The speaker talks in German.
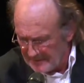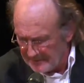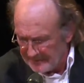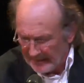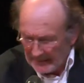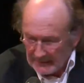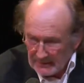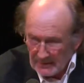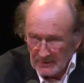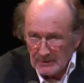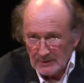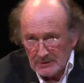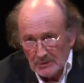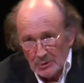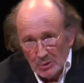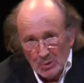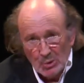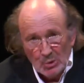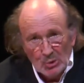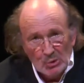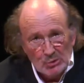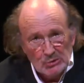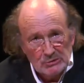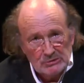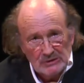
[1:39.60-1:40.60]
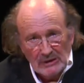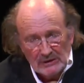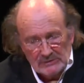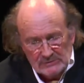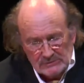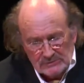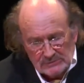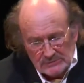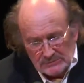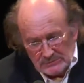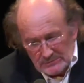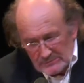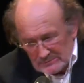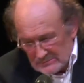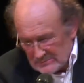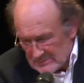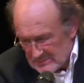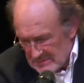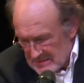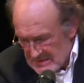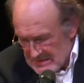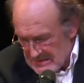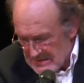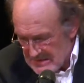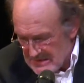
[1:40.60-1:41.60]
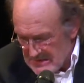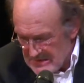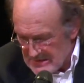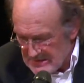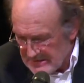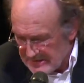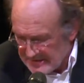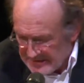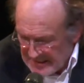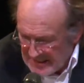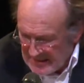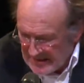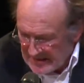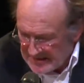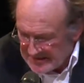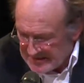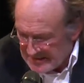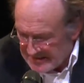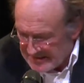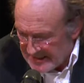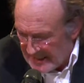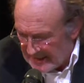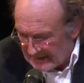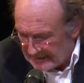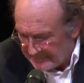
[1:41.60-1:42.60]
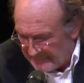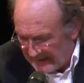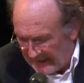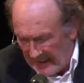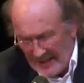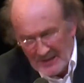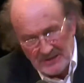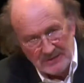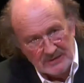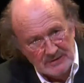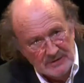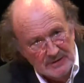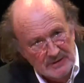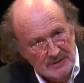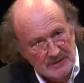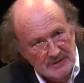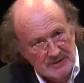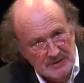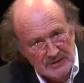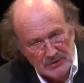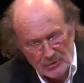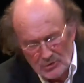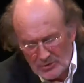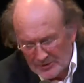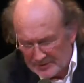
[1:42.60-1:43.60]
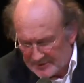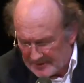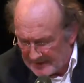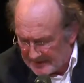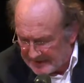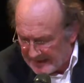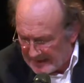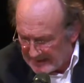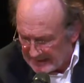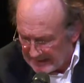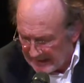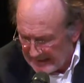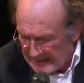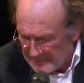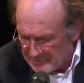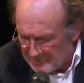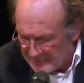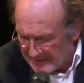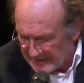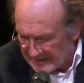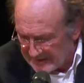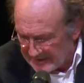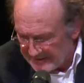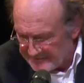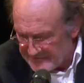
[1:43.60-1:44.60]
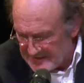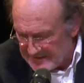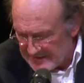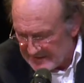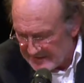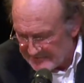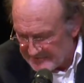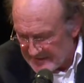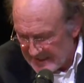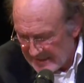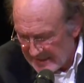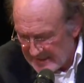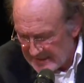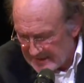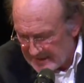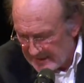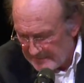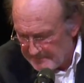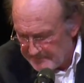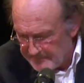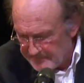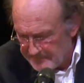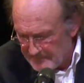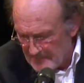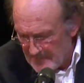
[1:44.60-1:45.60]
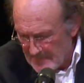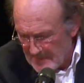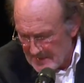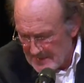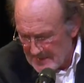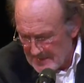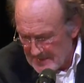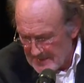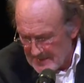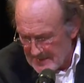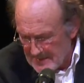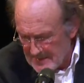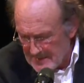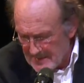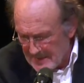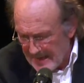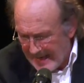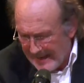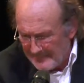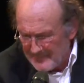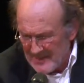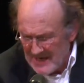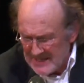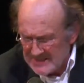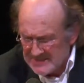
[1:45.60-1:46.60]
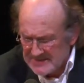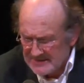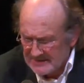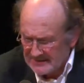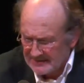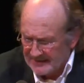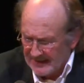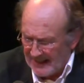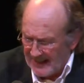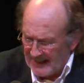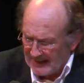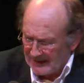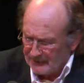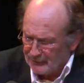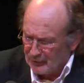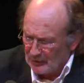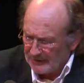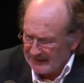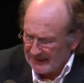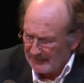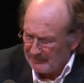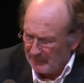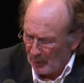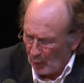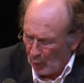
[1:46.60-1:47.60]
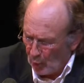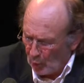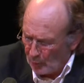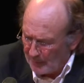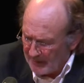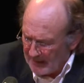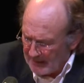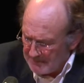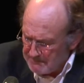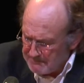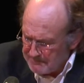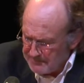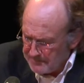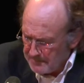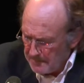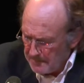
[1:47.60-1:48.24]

Na ja, gut, dann singen Sie es halt breiter, knurrte der Klemperer widerwillig. Am nächsten Tag vor der Probe